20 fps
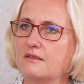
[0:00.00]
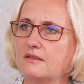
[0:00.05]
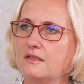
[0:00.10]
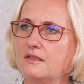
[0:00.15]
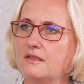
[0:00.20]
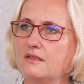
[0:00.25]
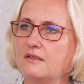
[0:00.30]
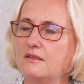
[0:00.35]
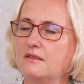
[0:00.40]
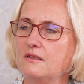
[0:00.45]

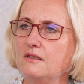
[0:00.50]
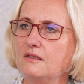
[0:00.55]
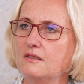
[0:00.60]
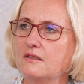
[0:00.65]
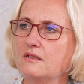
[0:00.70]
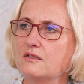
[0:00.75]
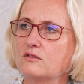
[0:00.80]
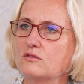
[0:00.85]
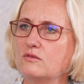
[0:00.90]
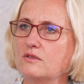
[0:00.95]
die
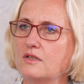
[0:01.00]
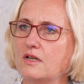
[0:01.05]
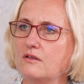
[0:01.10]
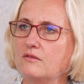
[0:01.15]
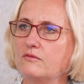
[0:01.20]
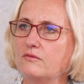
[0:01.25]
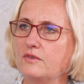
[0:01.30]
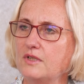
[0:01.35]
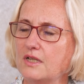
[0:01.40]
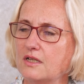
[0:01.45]

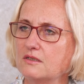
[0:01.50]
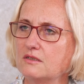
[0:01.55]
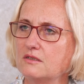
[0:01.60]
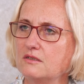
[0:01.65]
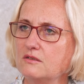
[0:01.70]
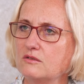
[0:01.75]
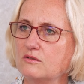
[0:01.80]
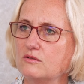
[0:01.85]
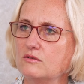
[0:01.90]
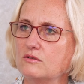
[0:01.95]
internationalen
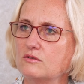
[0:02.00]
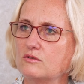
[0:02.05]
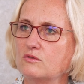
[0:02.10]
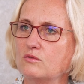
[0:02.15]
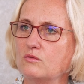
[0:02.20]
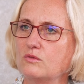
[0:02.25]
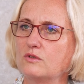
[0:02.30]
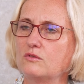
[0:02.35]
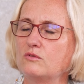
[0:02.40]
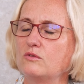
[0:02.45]

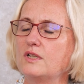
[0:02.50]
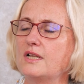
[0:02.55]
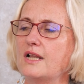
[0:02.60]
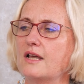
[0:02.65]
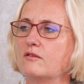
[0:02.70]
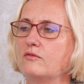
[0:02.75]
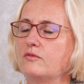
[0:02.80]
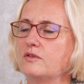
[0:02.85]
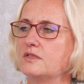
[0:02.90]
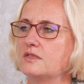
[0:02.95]
Finanzinstitutionen natürlich
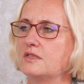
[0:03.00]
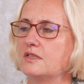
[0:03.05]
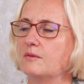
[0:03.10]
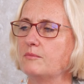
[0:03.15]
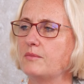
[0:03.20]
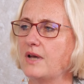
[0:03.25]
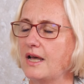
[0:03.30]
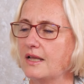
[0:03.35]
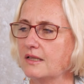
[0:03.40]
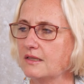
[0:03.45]

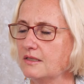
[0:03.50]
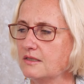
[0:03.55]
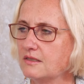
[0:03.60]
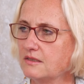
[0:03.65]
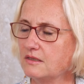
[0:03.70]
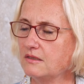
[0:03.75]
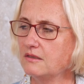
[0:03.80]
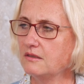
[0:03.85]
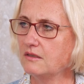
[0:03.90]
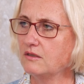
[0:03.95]
langfristige Partner
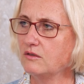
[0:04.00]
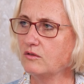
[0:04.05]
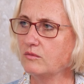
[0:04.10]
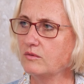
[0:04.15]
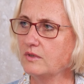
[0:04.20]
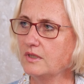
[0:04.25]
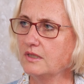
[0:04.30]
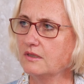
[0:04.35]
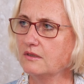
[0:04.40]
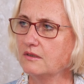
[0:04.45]
sind
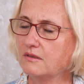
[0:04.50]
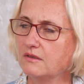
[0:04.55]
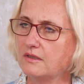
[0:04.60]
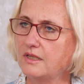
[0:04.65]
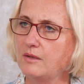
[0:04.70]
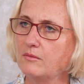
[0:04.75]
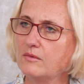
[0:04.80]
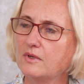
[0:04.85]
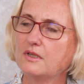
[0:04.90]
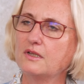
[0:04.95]
gegenüber ihren
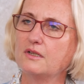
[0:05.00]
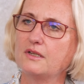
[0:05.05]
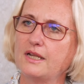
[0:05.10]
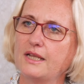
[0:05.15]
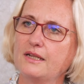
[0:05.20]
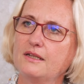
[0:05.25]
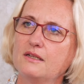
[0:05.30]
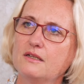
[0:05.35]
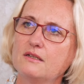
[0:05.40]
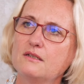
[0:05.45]

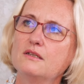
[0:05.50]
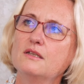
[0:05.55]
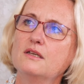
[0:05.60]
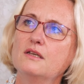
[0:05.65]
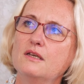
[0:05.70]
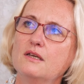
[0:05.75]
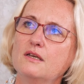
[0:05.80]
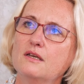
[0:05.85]
Nehmerländern,